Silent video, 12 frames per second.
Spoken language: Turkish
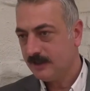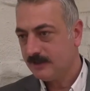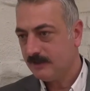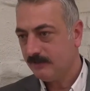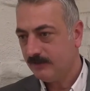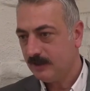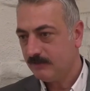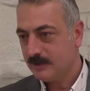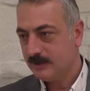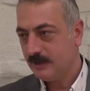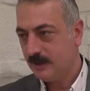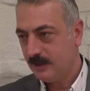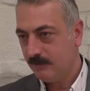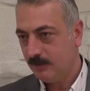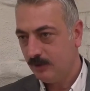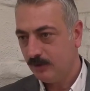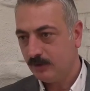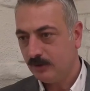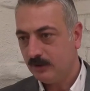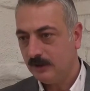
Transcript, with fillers: esnaflarımız daha iyi biliyor.